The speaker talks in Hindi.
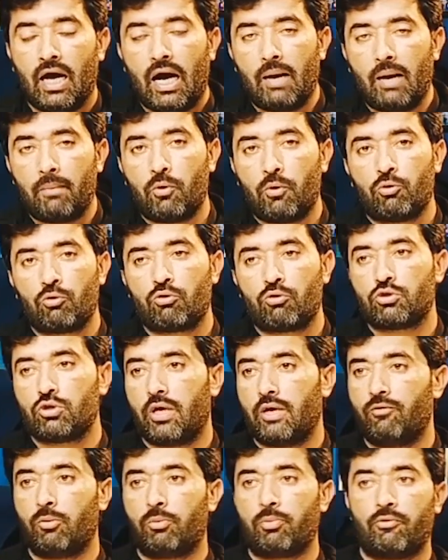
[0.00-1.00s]
आप लोगों को जो
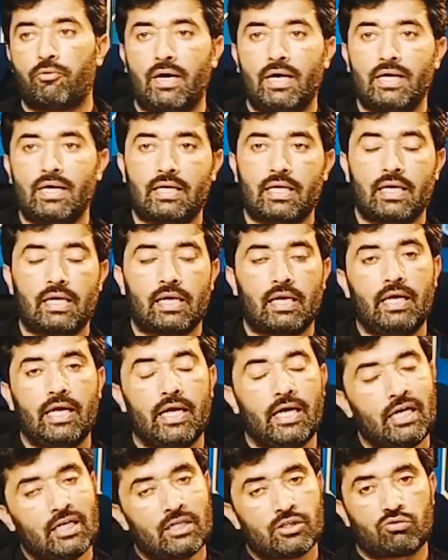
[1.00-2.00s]
है वो प्रोवाइड कर रही
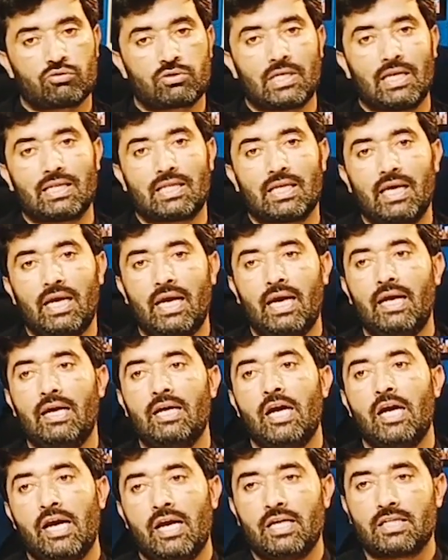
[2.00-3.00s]
है तो चलते
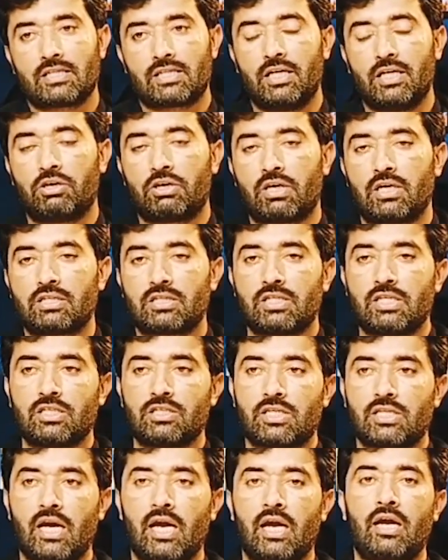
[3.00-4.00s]
हैं इस इंटरेस्टिंग
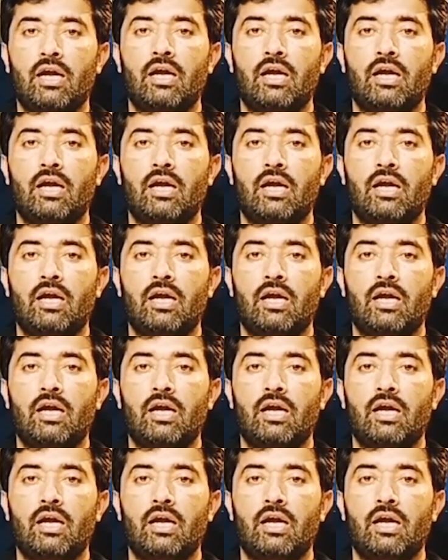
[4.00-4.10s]
से